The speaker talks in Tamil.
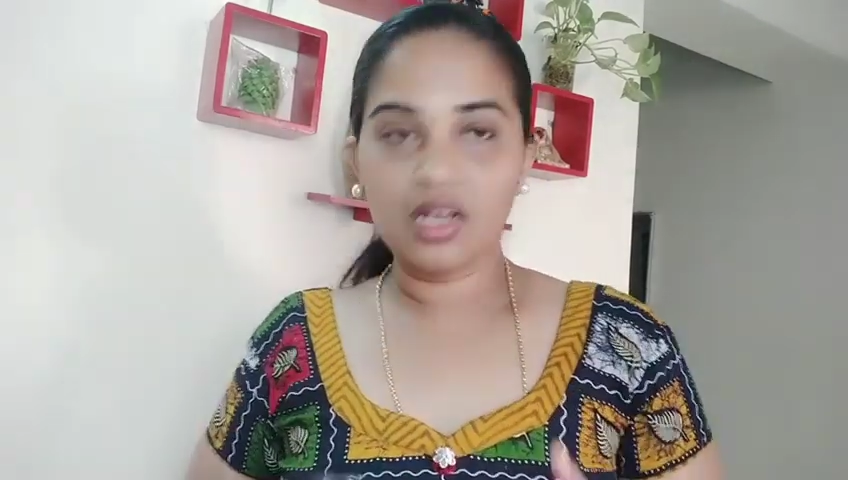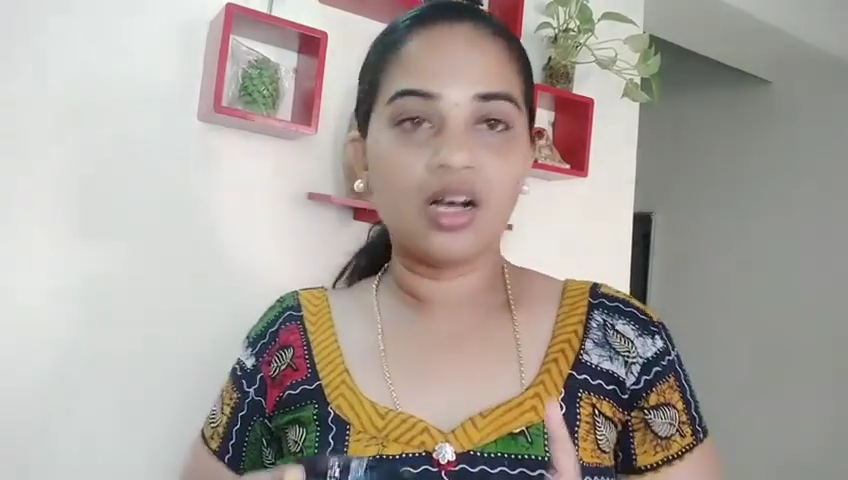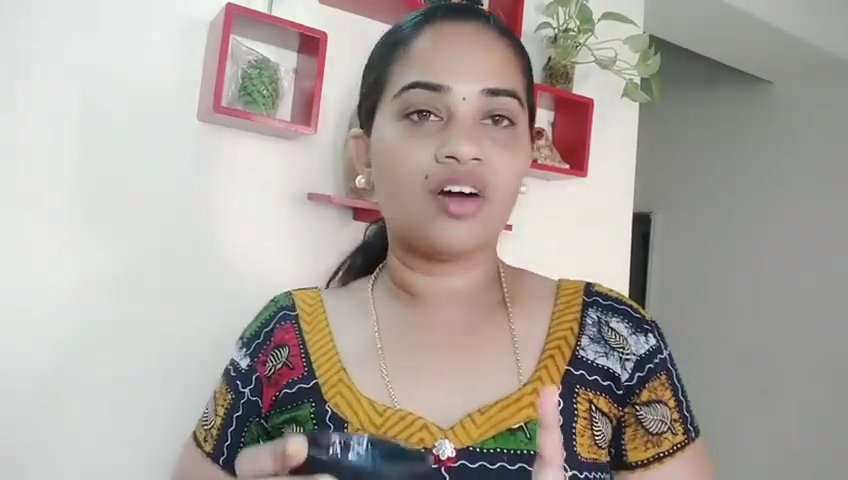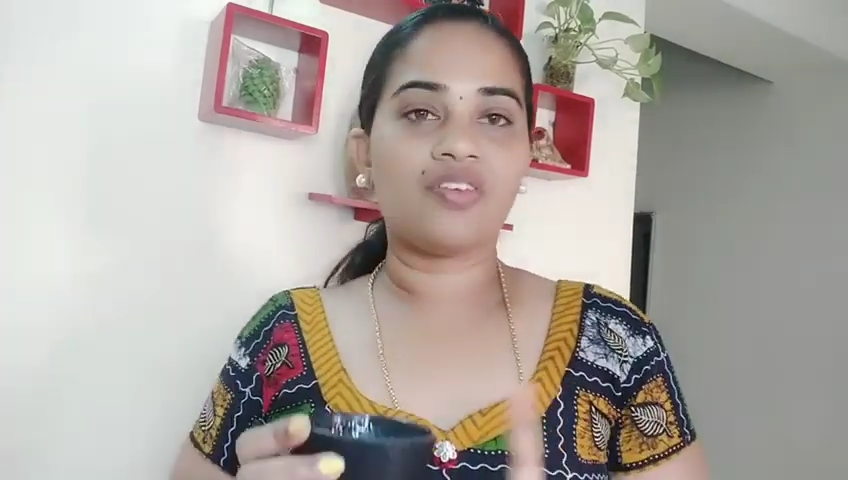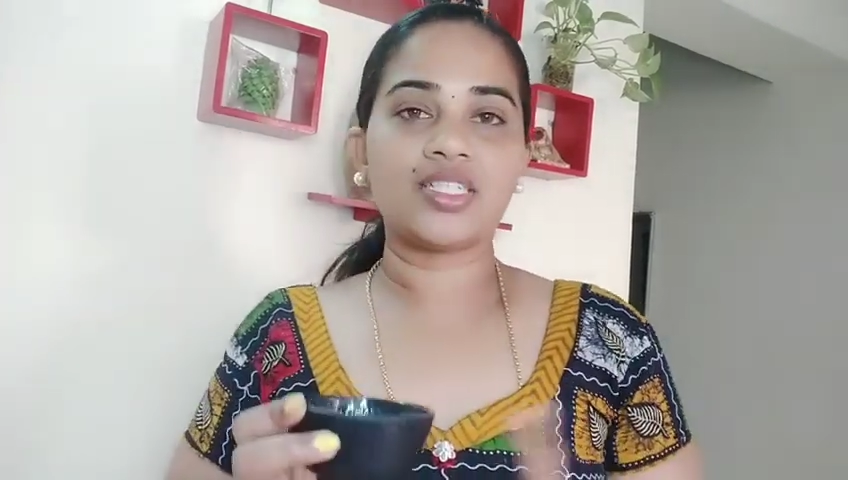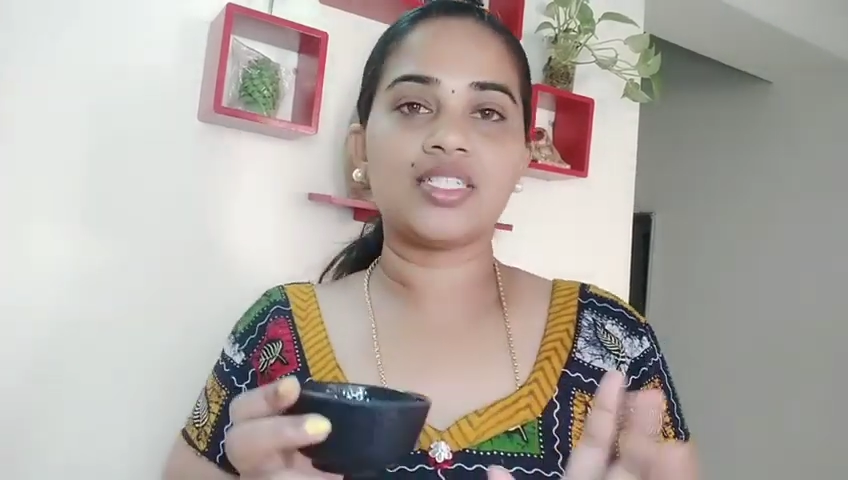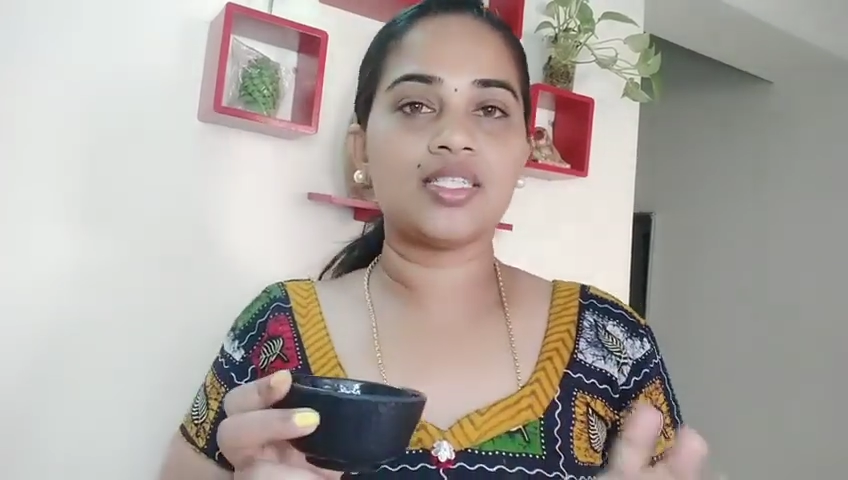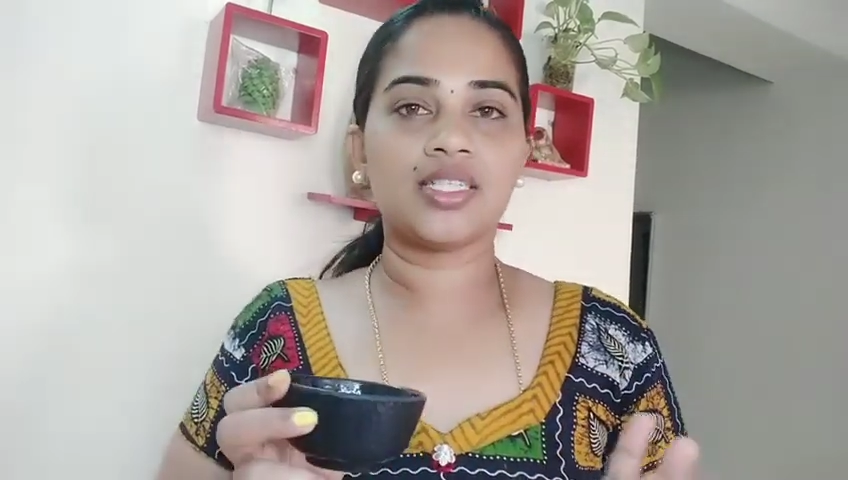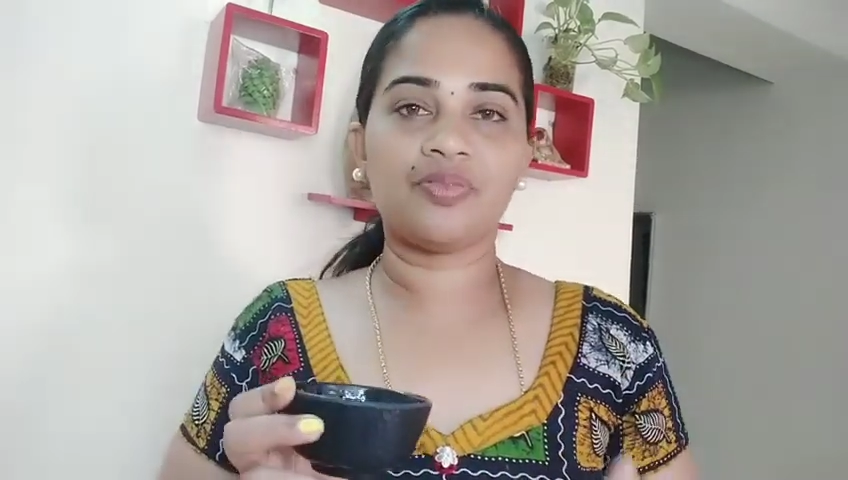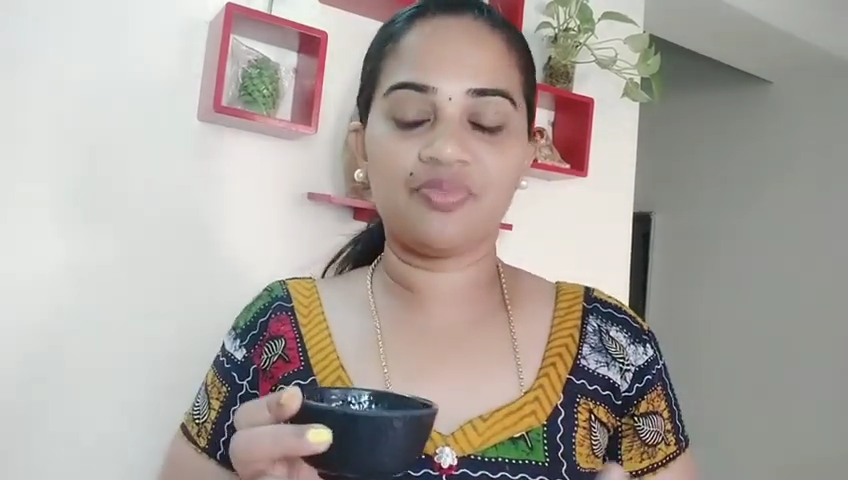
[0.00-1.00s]
ஃபஸ்ட்டு
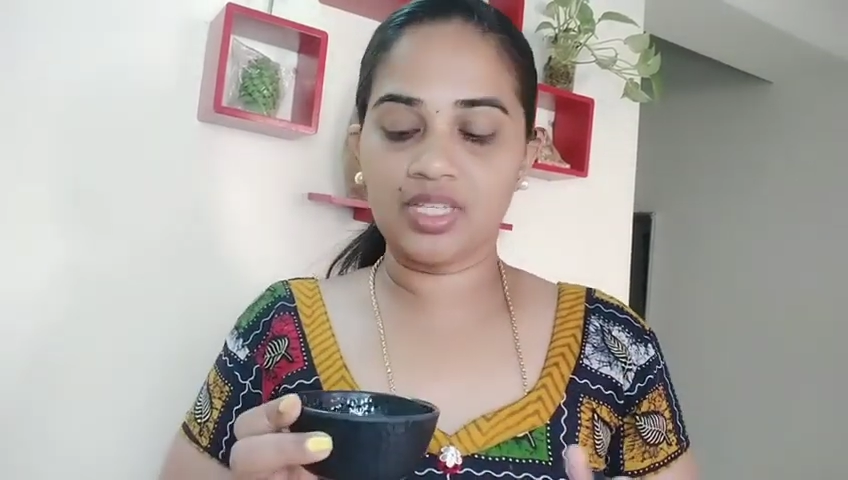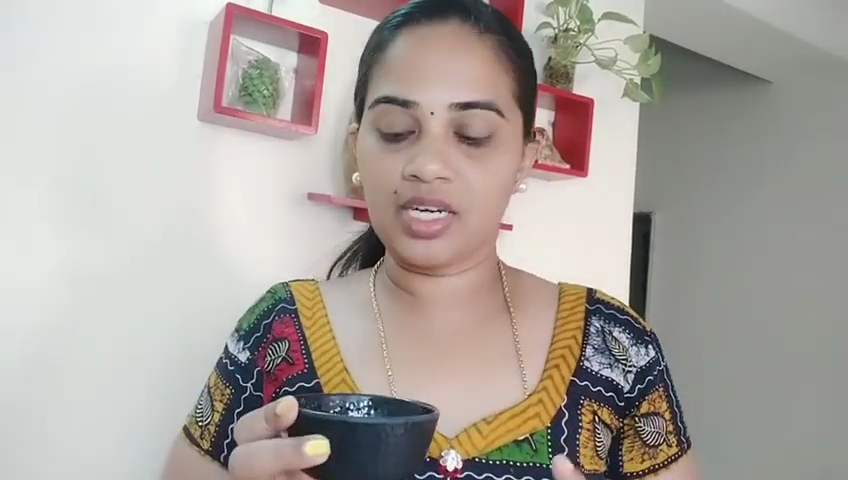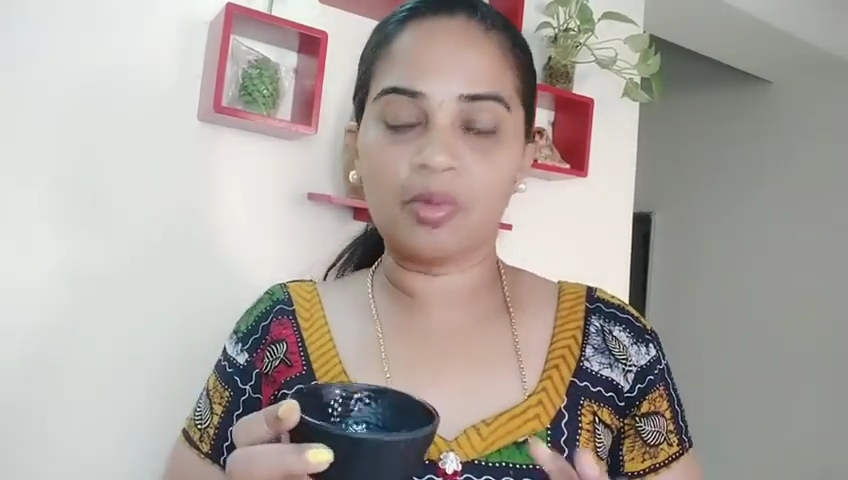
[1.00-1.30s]
ஸ்டெப் வந்து நம்ம